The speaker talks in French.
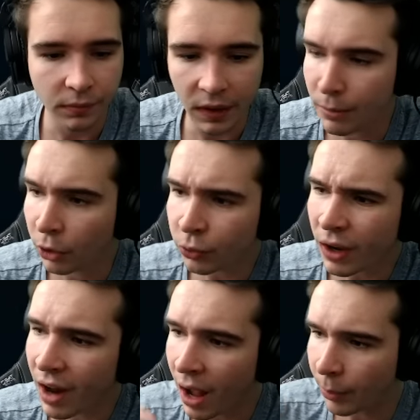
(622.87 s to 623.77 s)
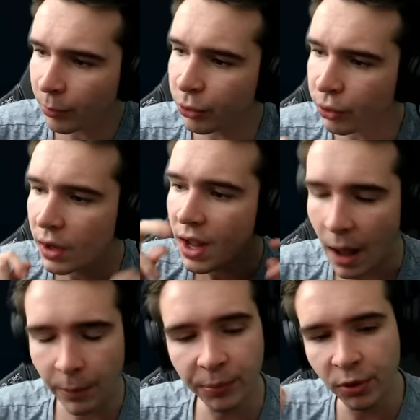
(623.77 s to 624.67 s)
Mais en tout cas, voilà, un peu plus,
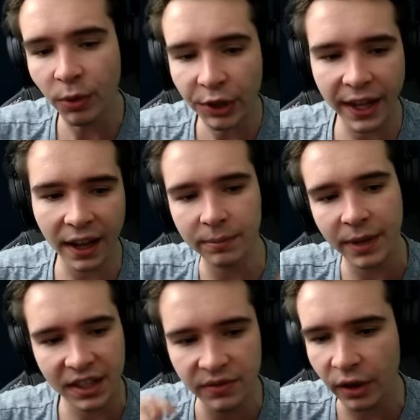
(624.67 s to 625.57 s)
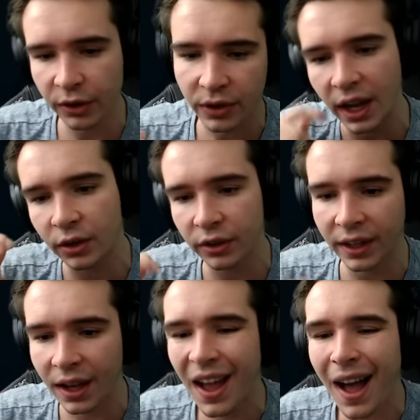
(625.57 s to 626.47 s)
un peu plus moderne, peut-être ils veulent donner un
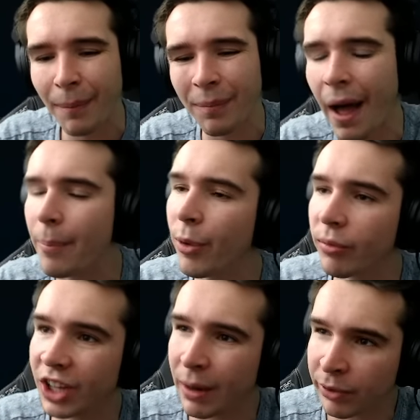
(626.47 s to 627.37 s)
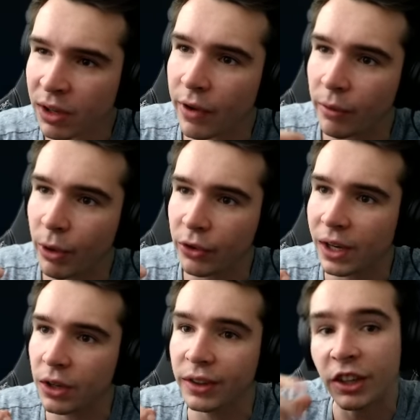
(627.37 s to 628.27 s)
côté un peu... J'ai l'impression qu'ils veulent moins donner
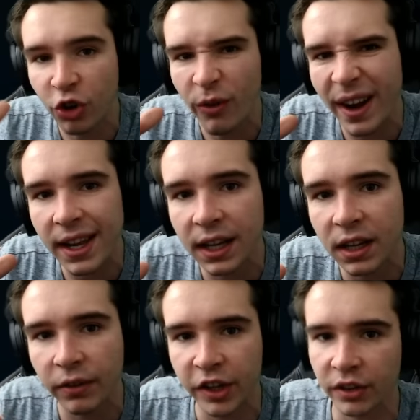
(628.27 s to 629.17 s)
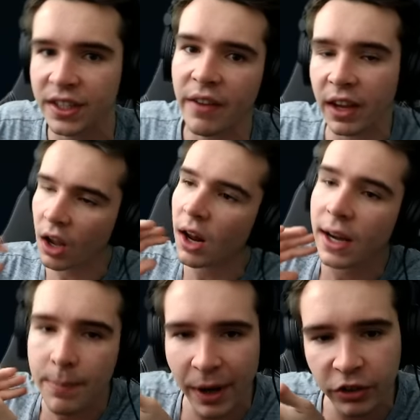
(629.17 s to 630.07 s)
le côté chevalier de League of Legends, tu sais, avec
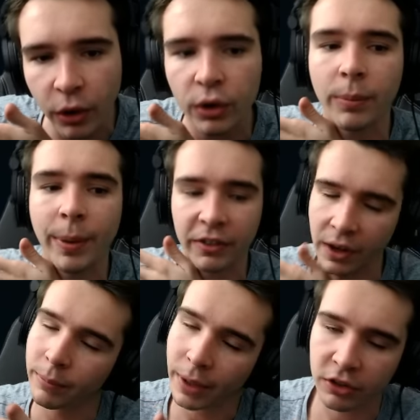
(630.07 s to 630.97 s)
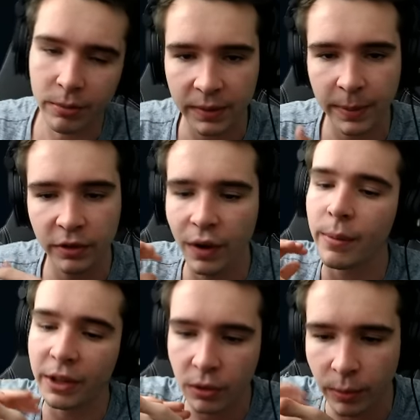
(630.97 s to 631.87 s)
les pages de runes en par... Enfin, parchemin, c'est pas chevalier,
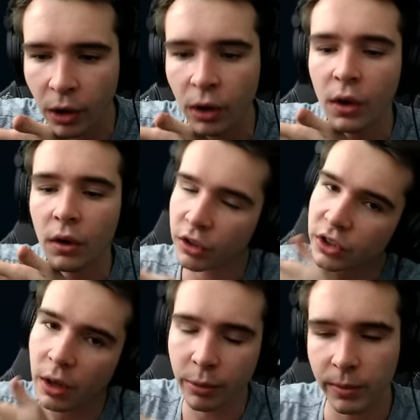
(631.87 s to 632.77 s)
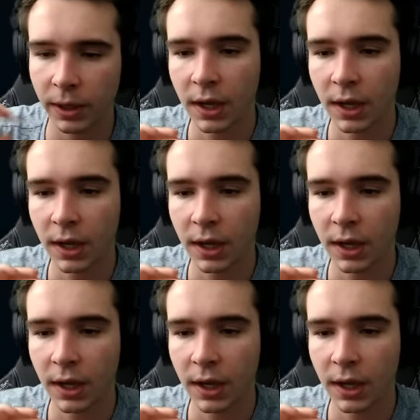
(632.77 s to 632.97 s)
mais tu comprends Enfin, si, un peu, mais...